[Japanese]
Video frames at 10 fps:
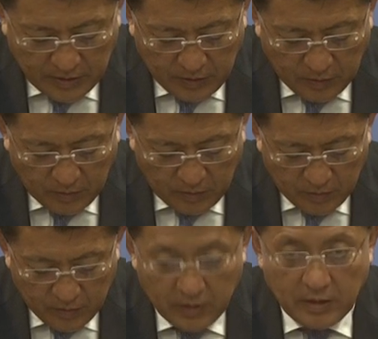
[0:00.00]
機能
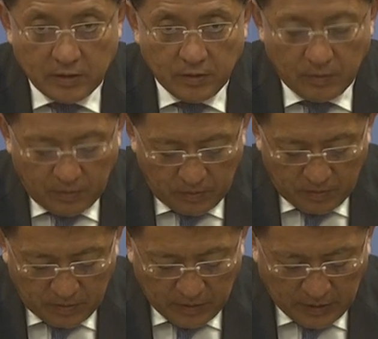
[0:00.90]
を追加しようと
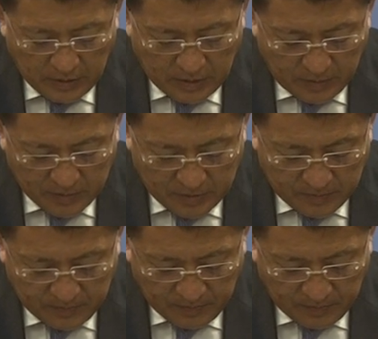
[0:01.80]
考えています。